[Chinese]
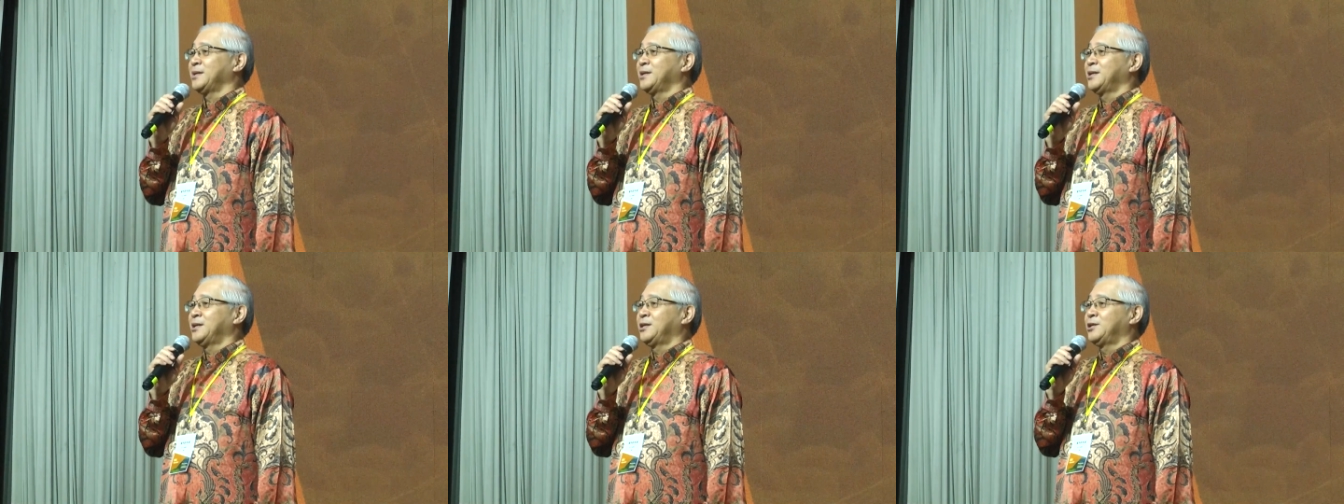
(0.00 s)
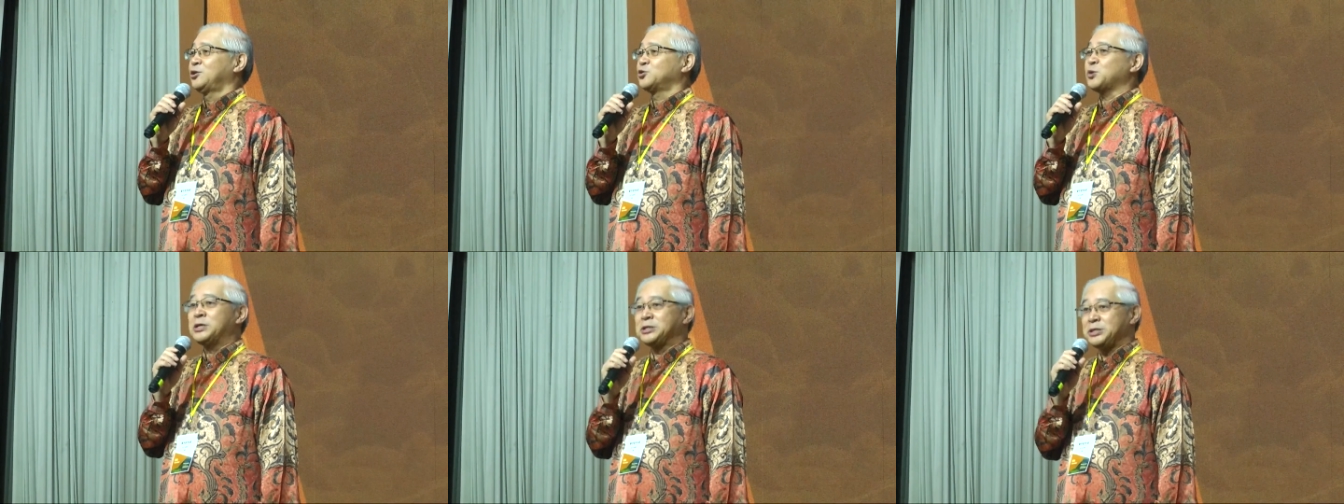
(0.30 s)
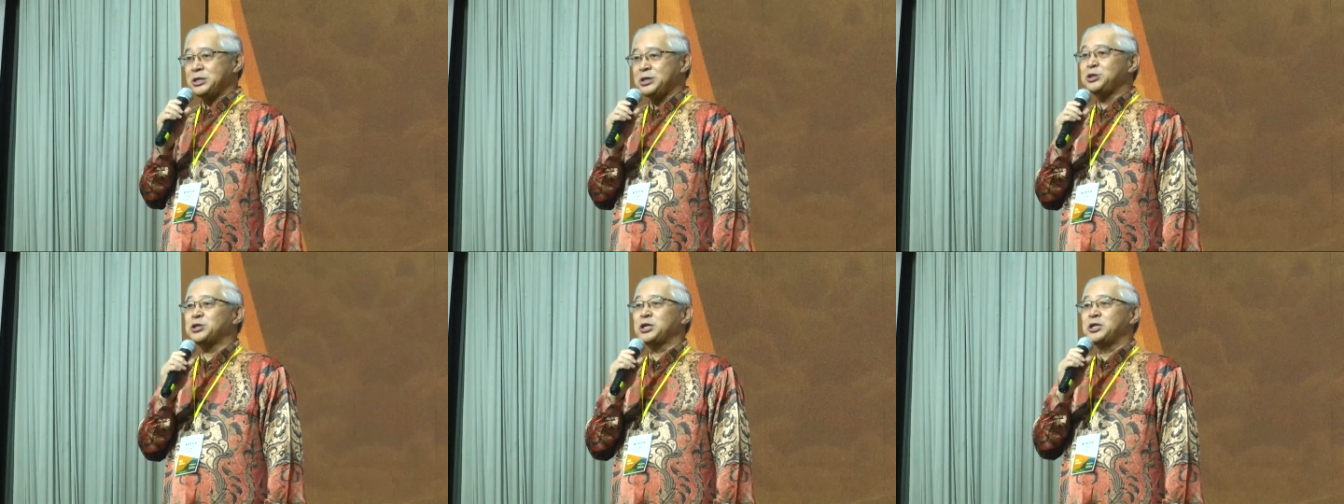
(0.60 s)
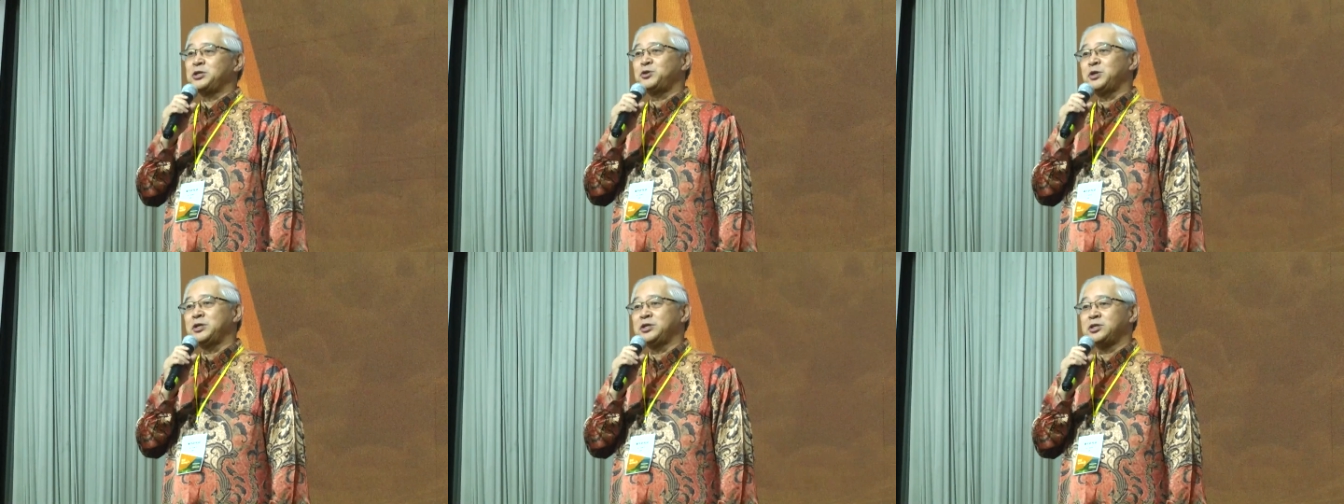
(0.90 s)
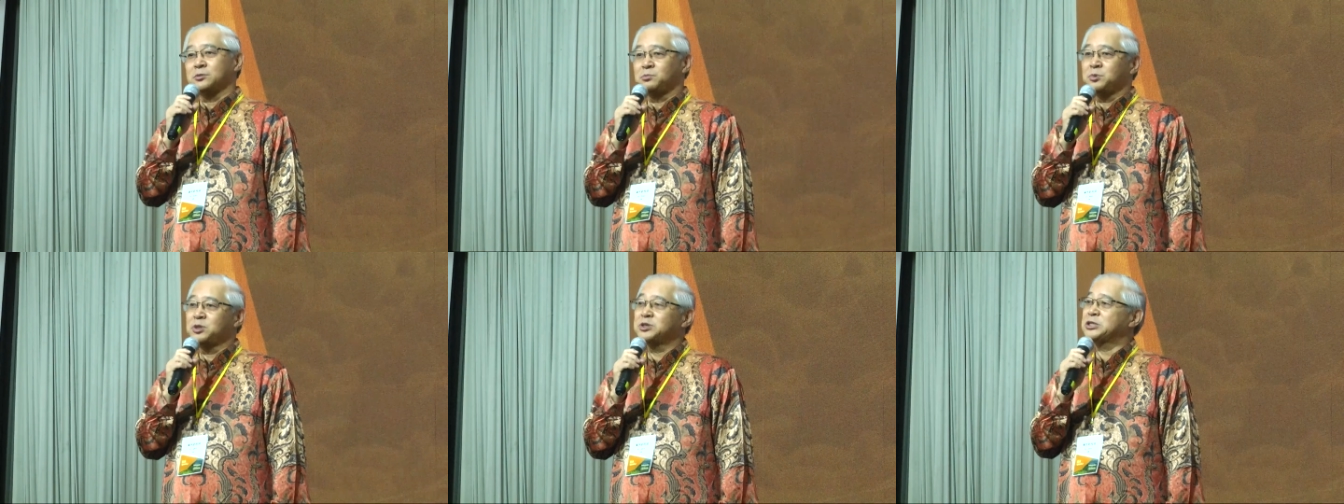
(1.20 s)
创新神学院只不
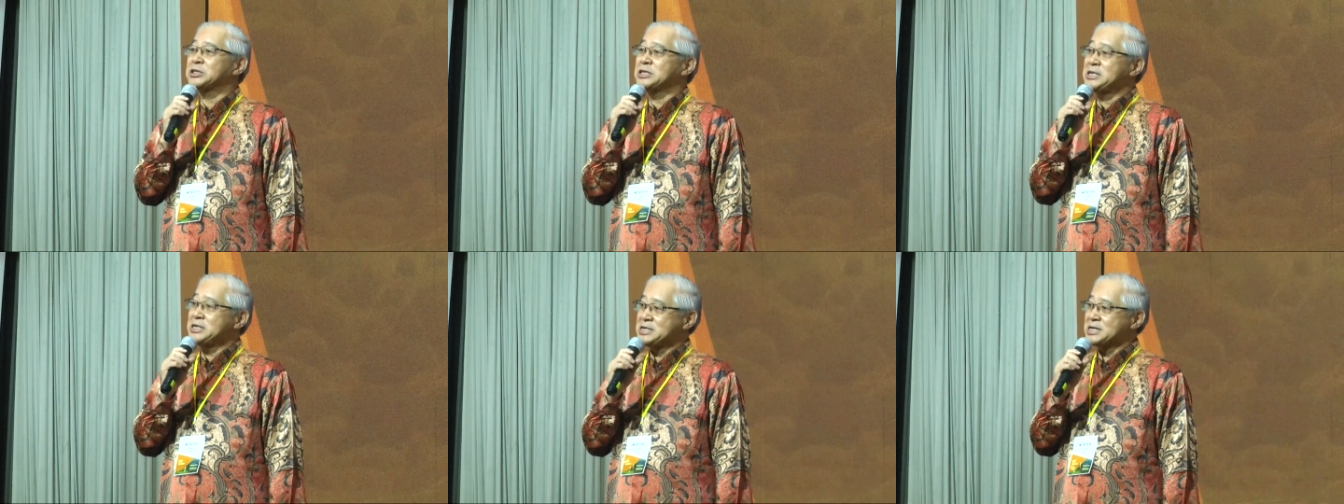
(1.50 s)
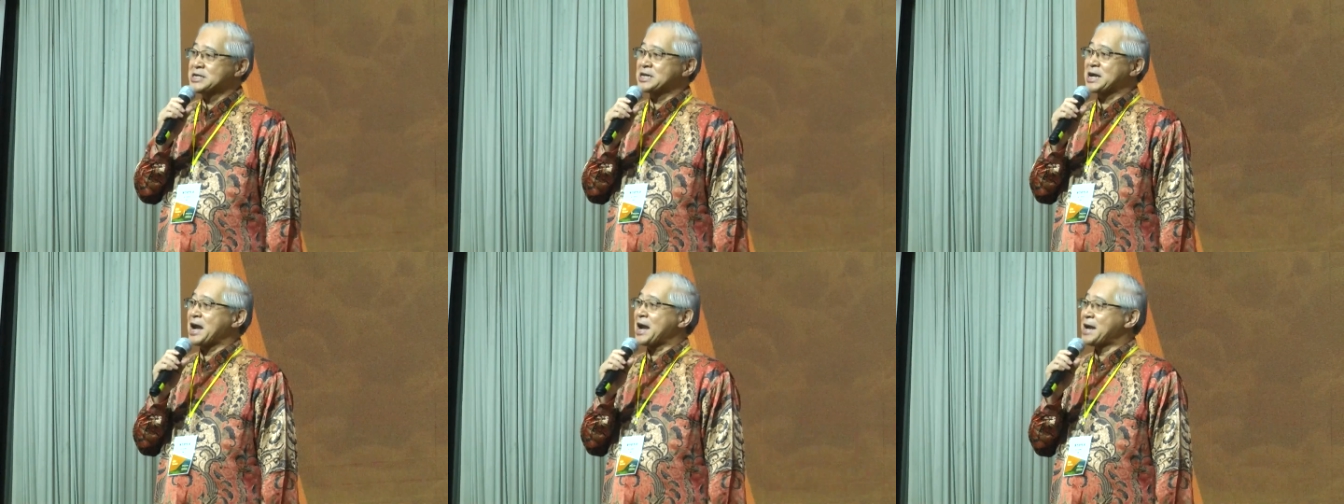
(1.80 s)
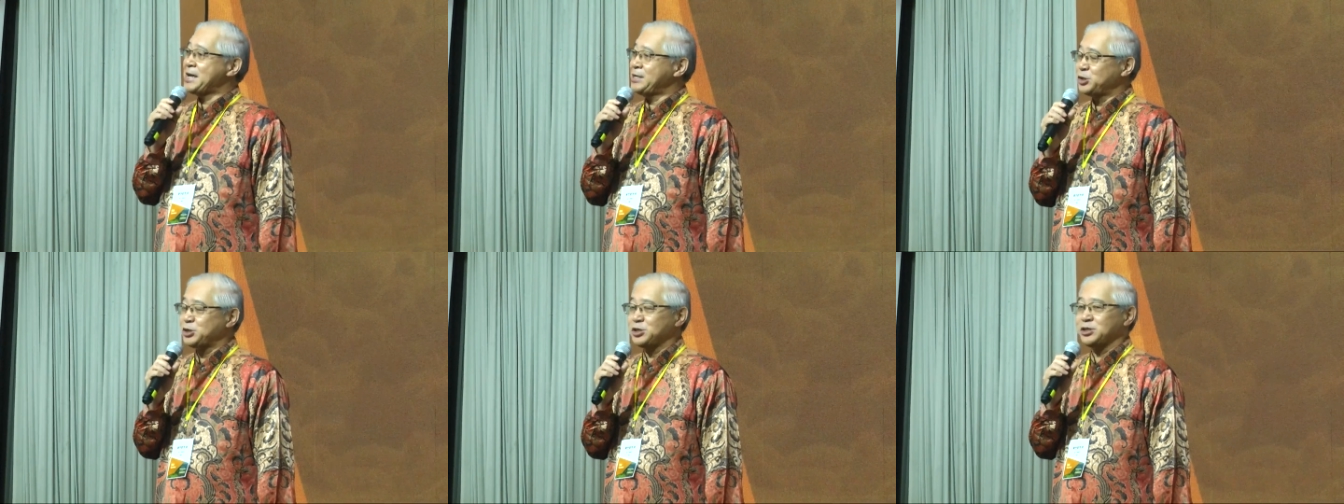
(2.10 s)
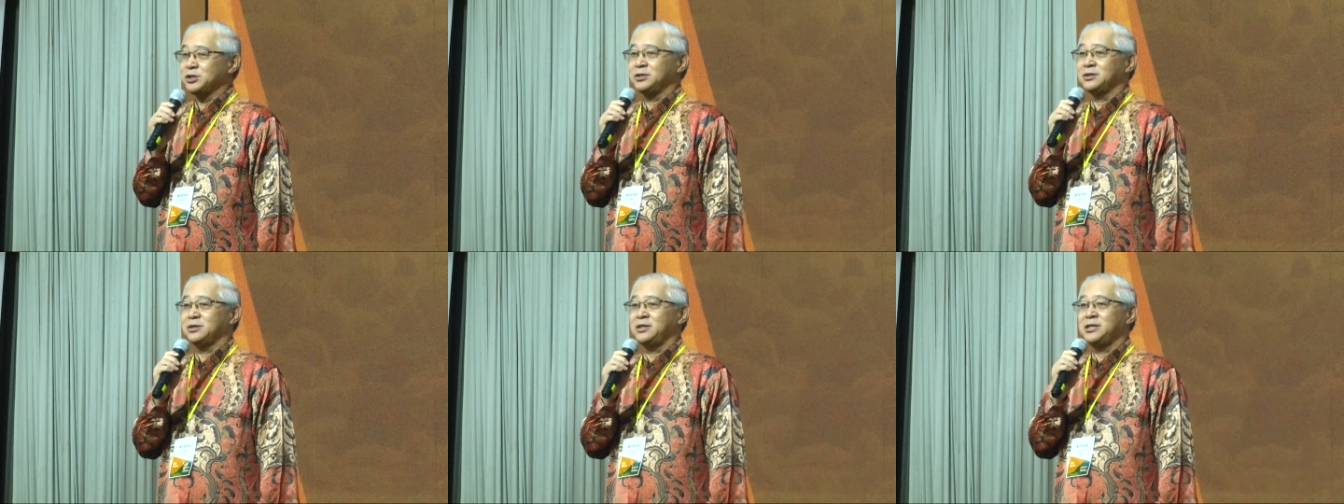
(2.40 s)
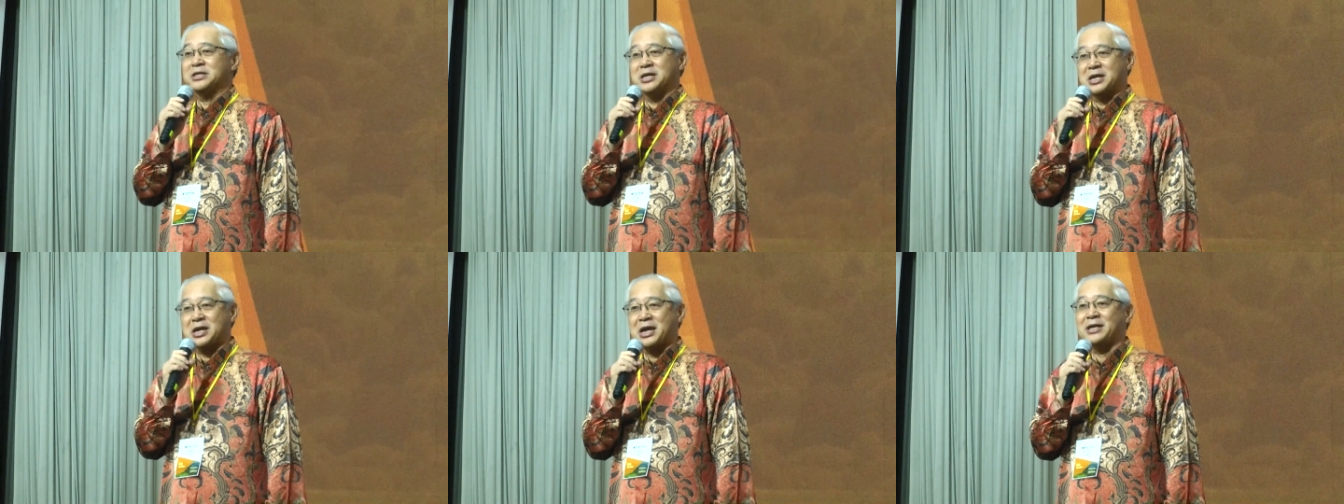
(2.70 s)
过是一个开始，一个
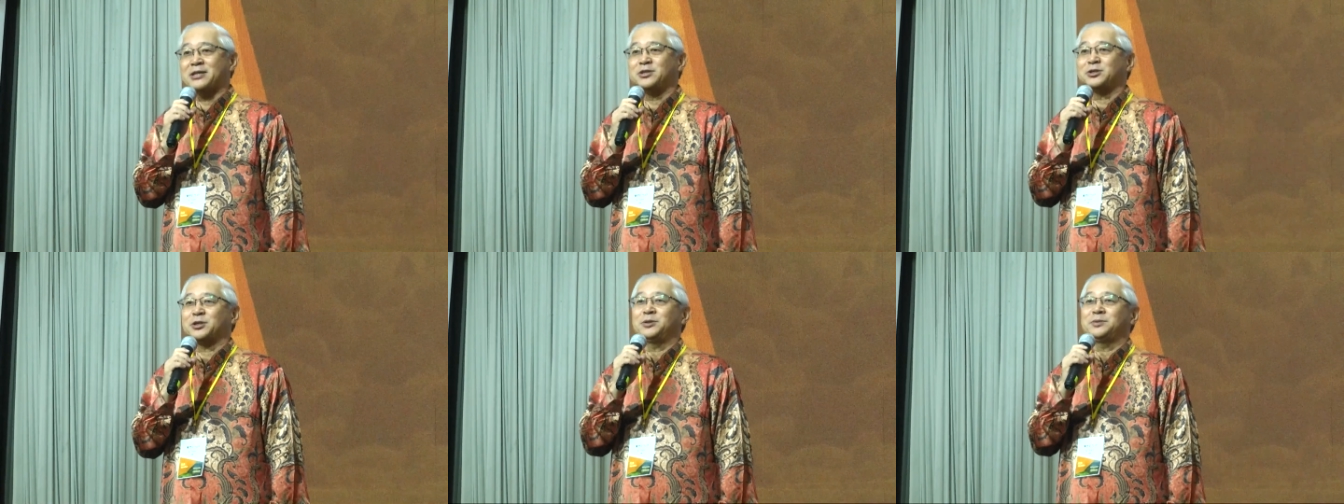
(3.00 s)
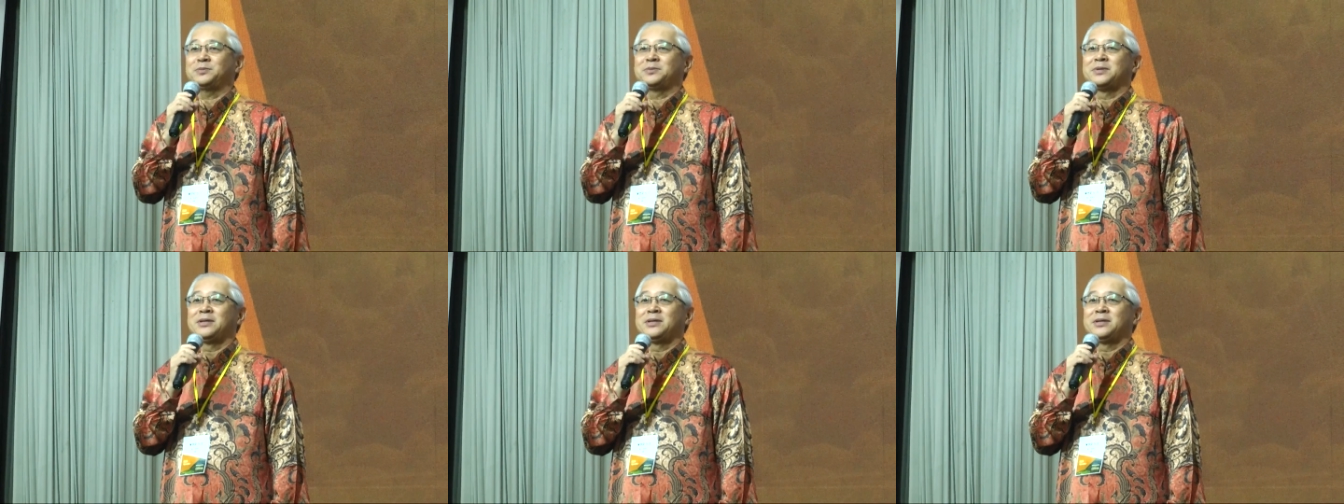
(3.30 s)
开头。